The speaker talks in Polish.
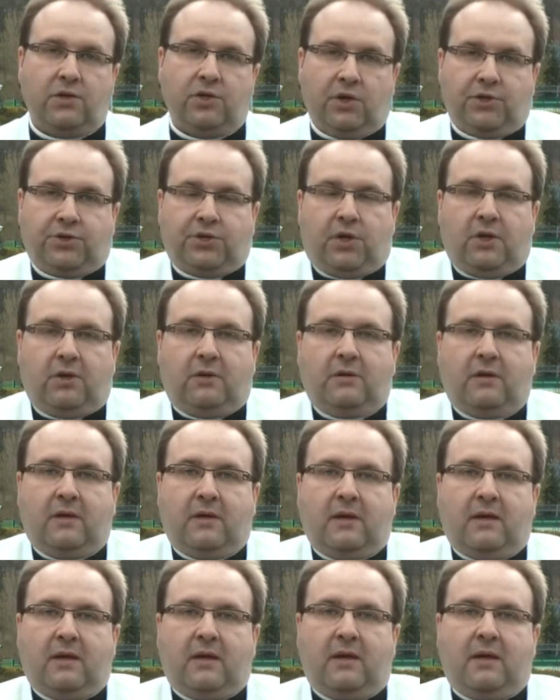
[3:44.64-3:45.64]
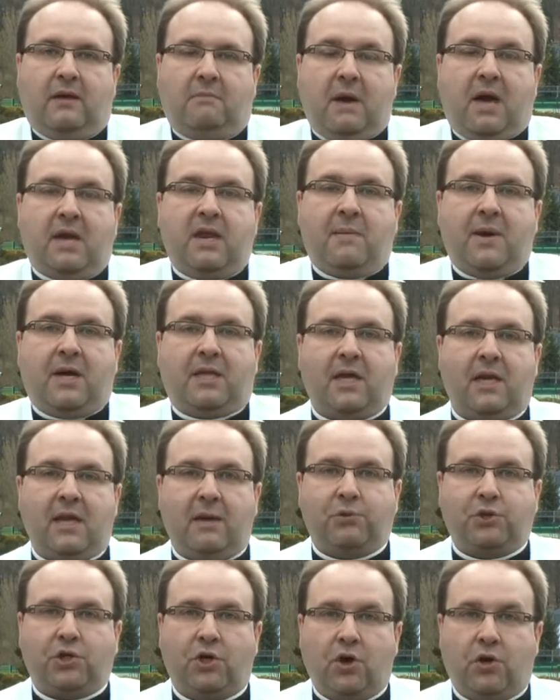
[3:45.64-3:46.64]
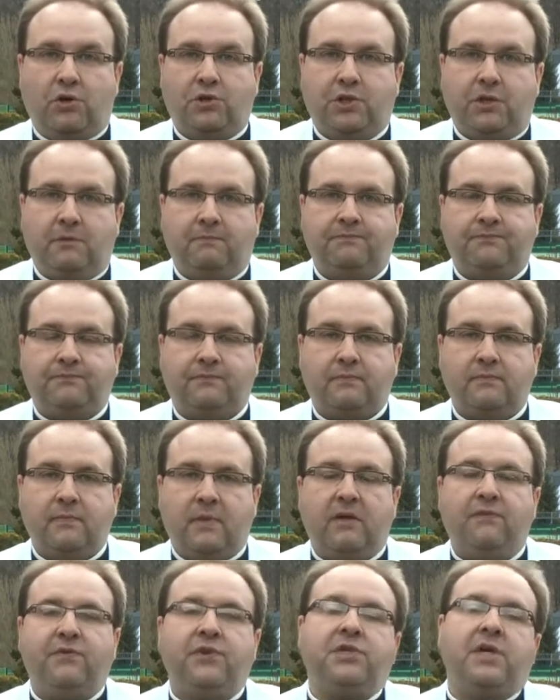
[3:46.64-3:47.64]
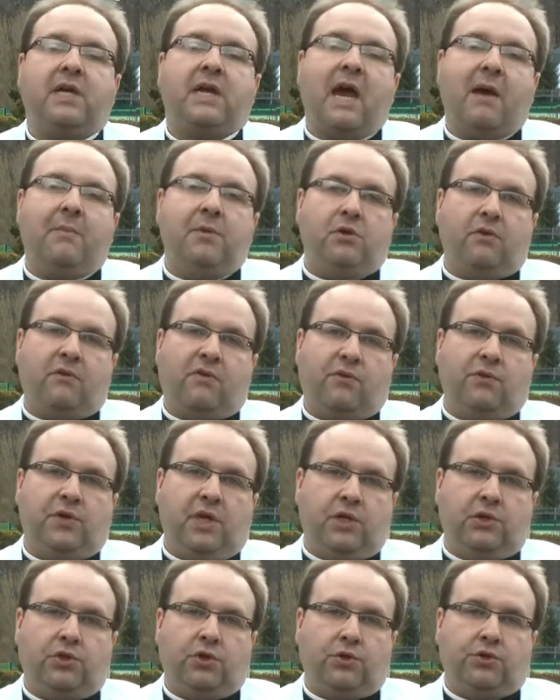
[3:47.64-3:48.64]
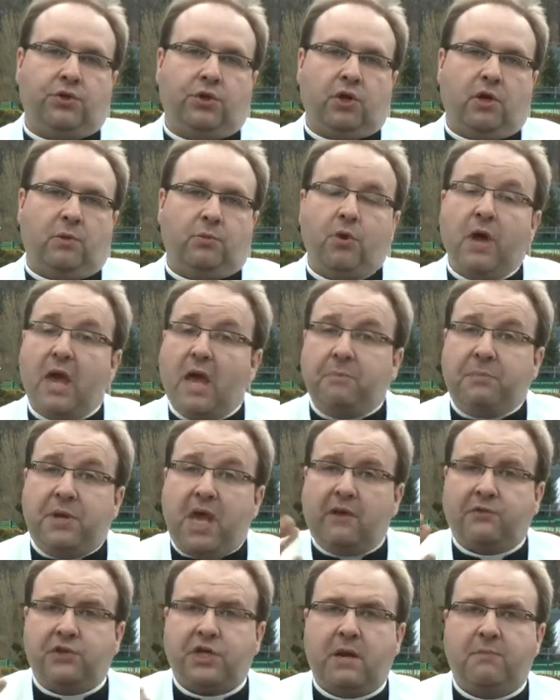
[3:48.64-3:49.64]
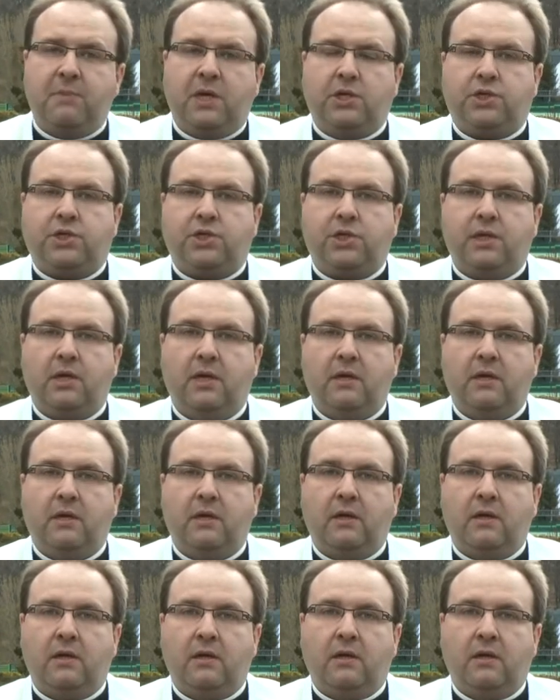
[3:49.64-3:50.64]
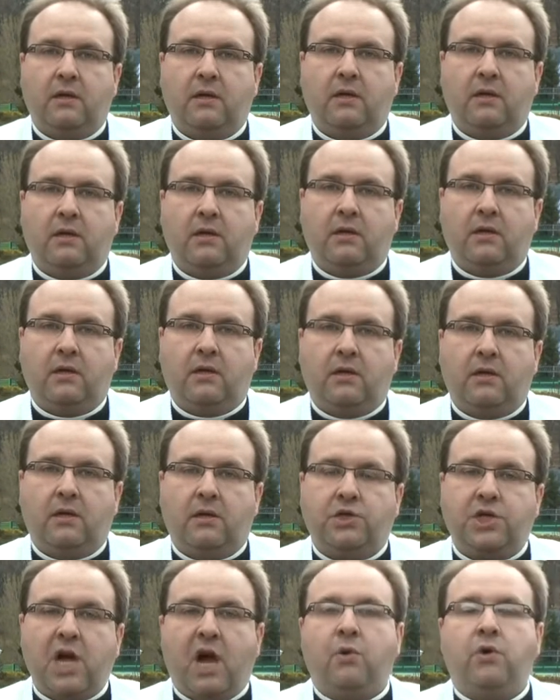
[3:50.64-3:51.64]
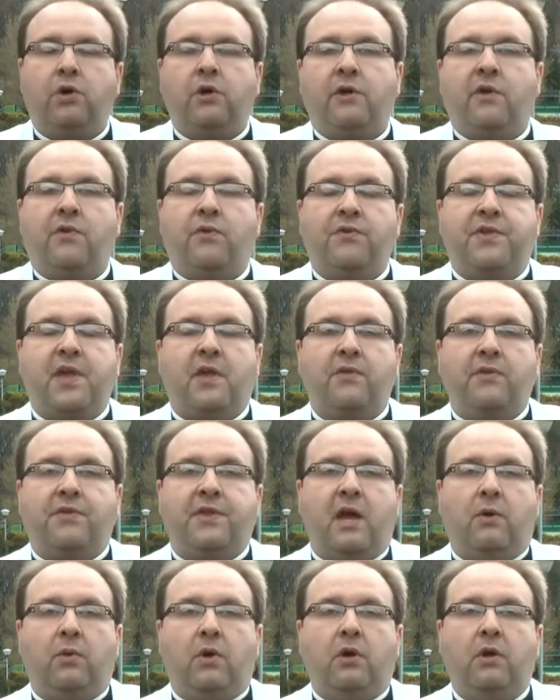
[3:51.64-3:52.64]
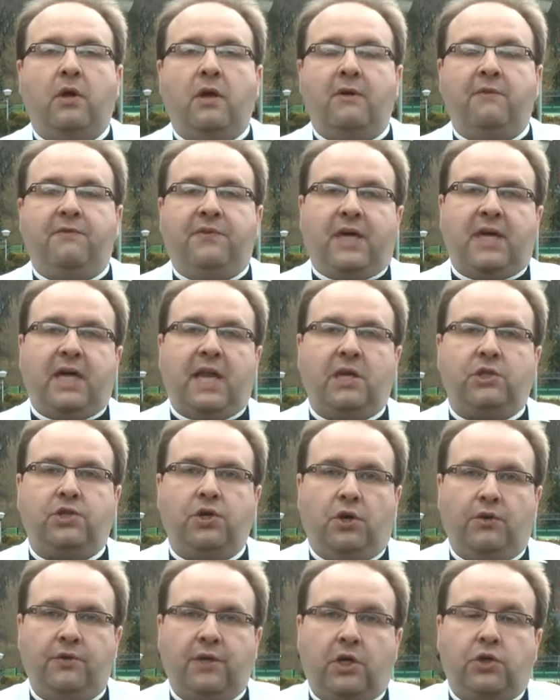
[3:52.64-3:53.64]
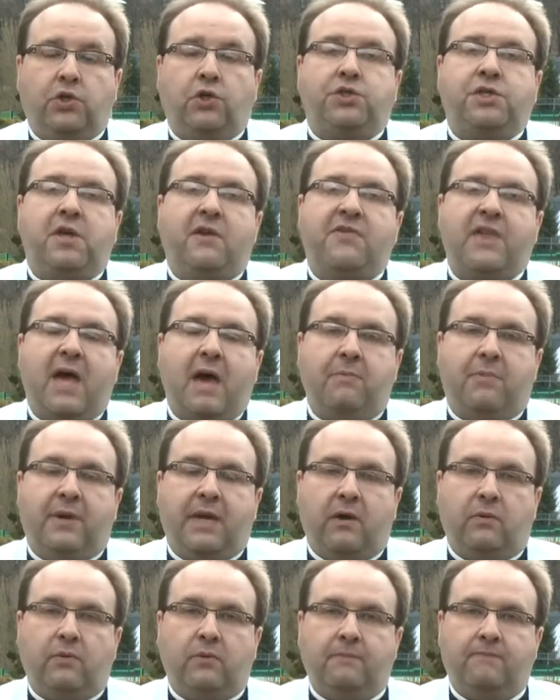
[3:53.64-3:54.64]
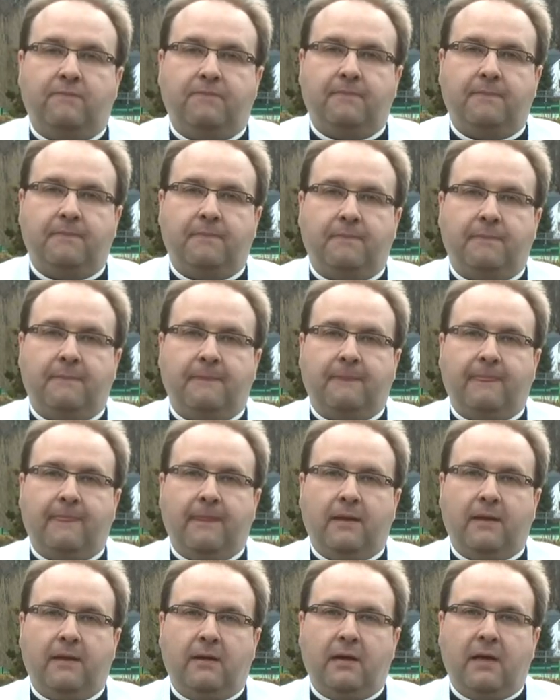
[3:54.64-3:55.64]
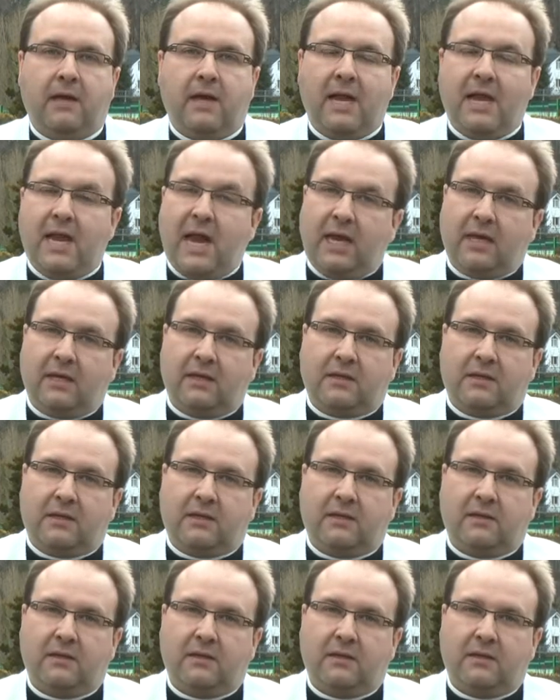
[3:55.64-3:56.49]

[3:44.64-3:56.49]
I oto Maria Magdalena przychodzi i widzi kamień odsunięty od grobu. Pierwsza myśl: ciało Chrystusa zostało wykradzione, ktoś je zabrał. Lęk.